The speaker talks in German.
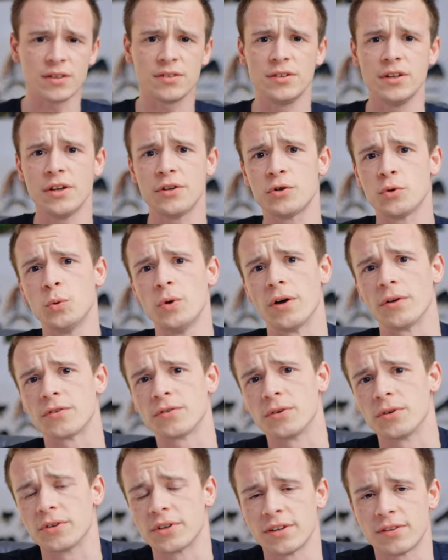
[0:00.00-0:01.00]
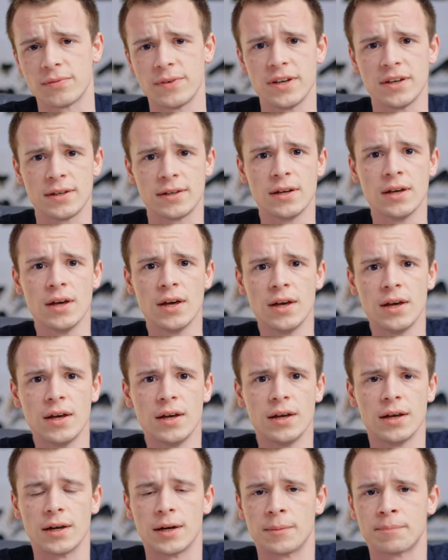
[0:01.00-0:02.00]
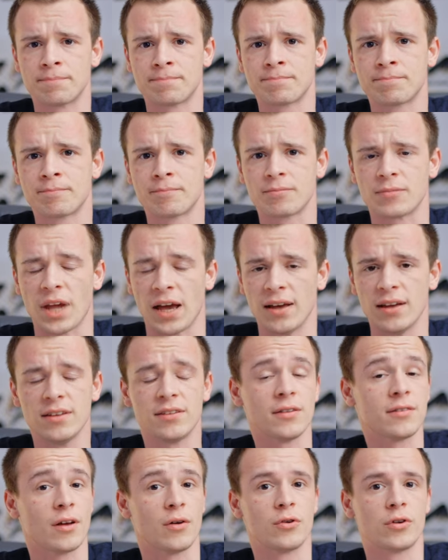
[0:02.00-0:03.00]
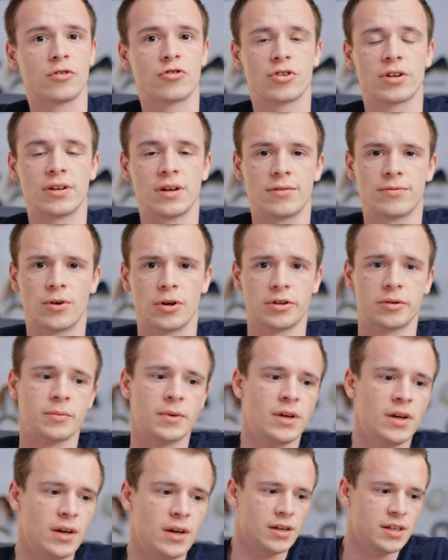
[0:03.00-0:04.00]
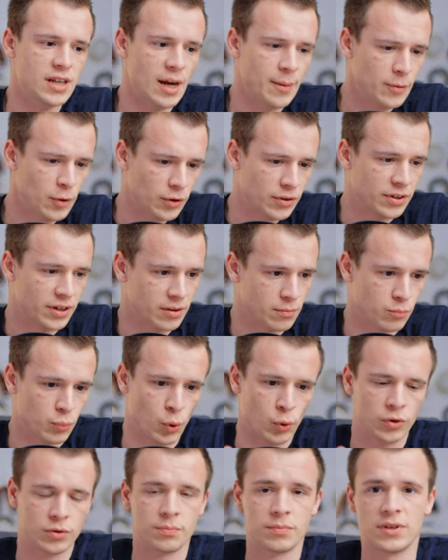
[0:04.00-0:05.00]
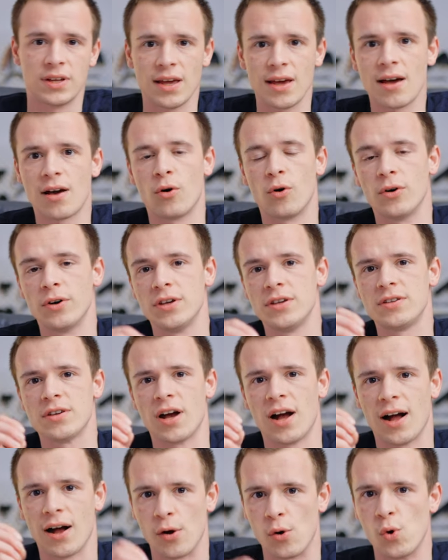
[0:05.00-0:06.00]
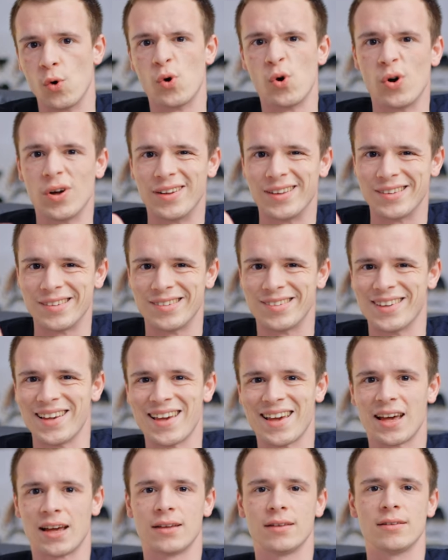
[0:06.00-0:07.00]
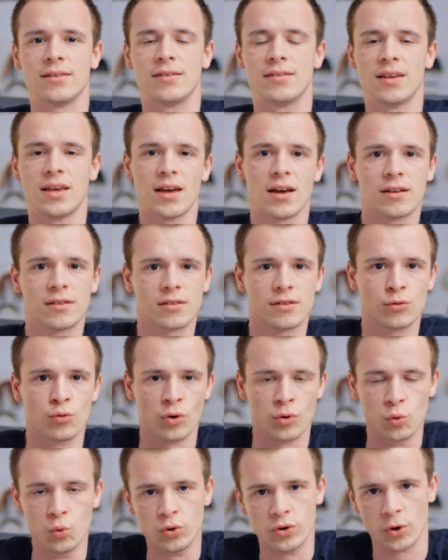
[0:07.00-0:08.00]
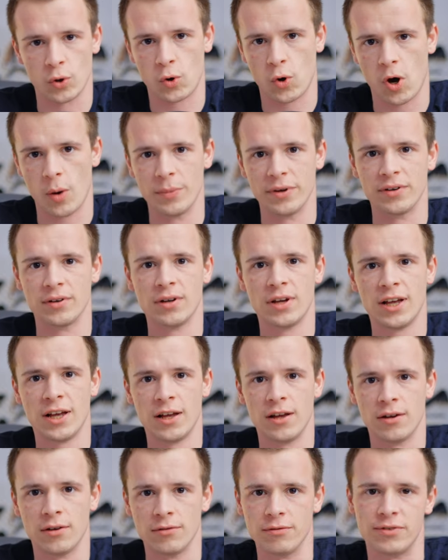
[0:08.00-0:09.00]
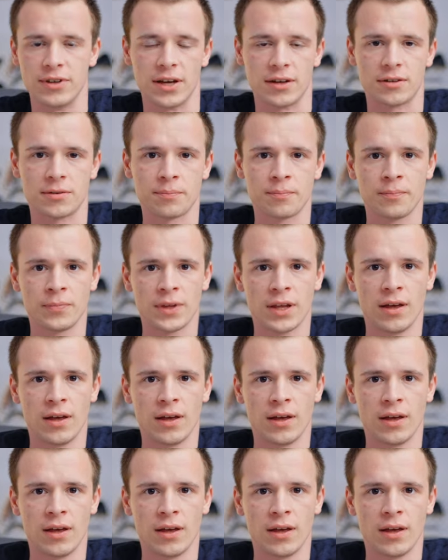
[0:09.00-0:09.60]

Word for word: Sieht echt cool aus. Und deswegen ähm, ist es auch noch ein Schritt nach vorne. Ich habe noch einen dritten Punkt, der euch auch sehr, sehr zugute kommen wird.